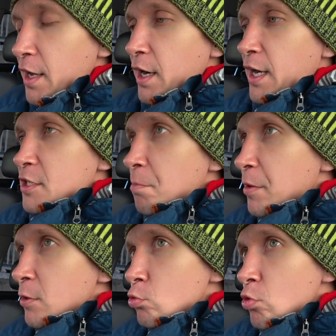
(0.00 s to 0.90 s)
А
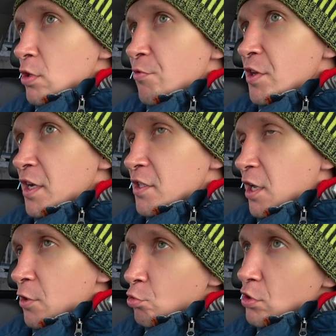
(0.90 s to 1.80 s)
температура
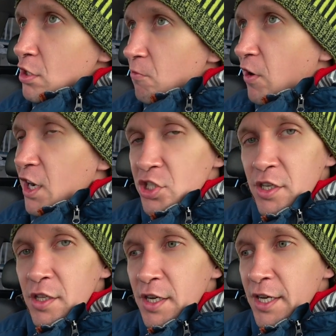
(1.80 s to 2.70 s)
двигателя, ну это
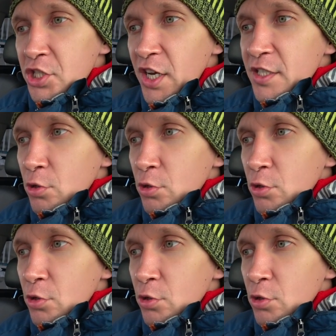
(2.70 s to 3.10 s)
важная такая часть.